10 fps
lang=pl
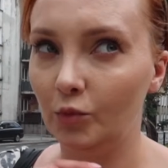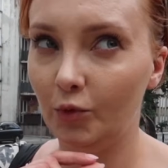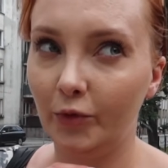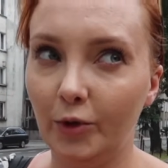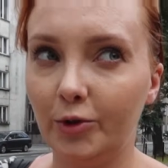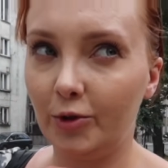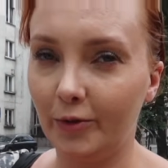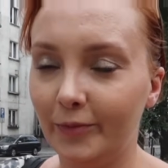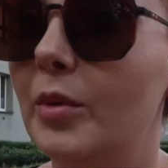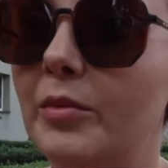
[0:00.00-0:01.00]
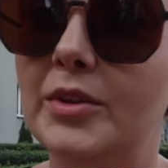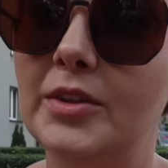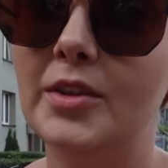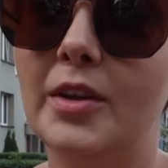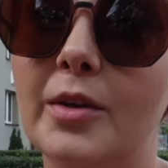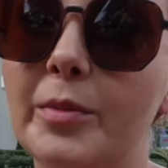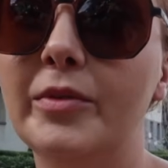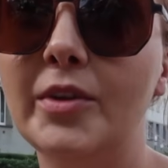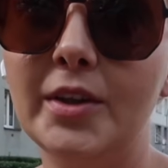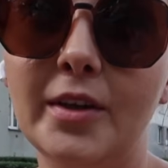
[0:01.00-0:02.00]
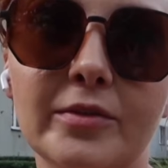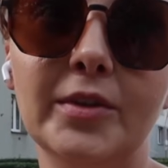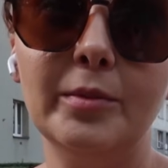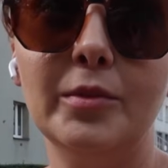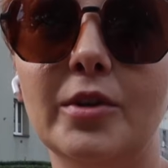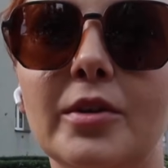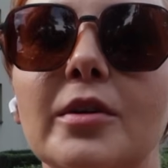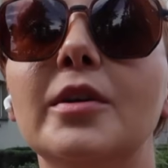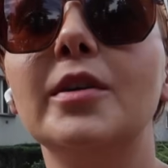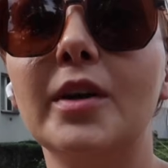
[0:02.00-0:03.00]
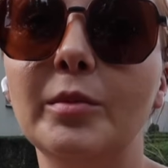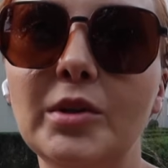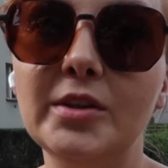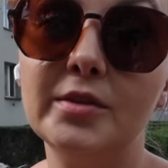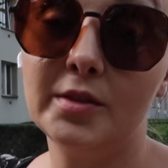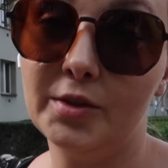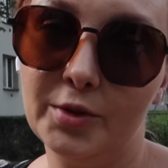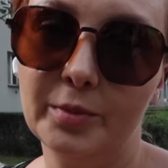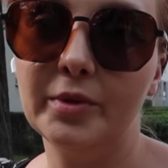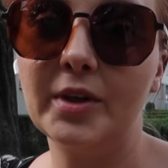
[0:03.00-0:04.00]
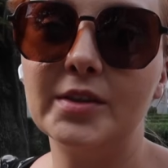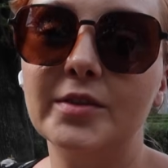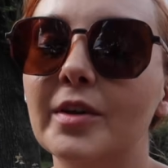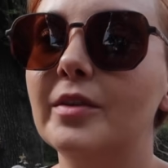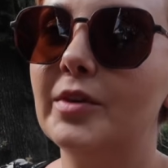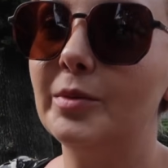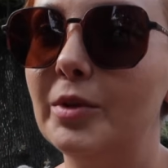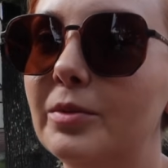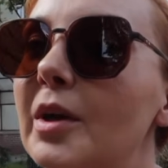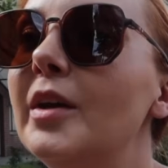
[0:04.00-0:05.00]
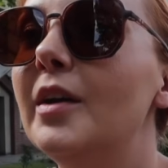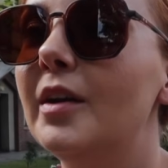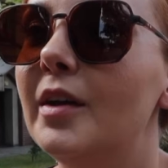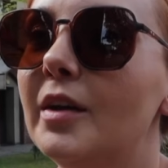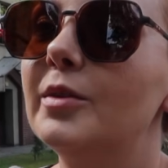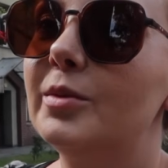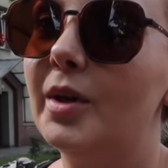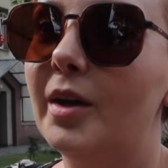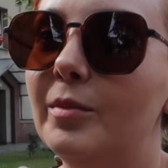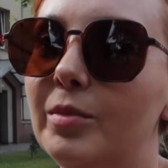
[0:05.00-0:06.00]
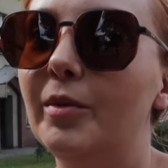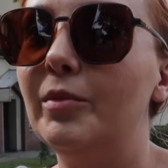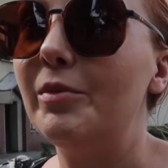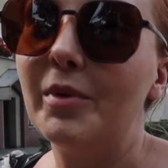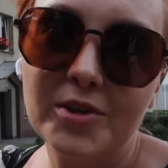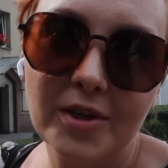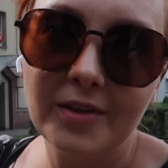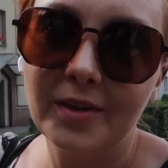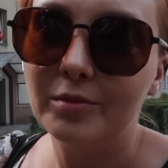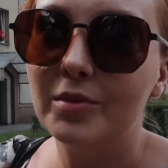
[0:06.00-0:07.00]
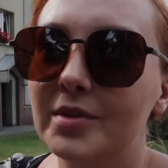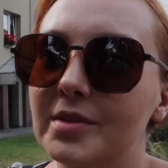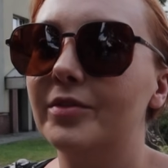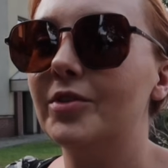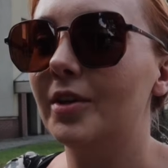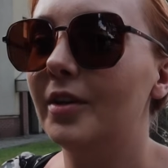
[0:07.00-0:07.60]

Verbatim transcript: No chwileczkę. Pamiętacie jak opowiadałam wam o kamienicy, zresztą pokazywałam wam ją, która była moim marzeniem i zawsze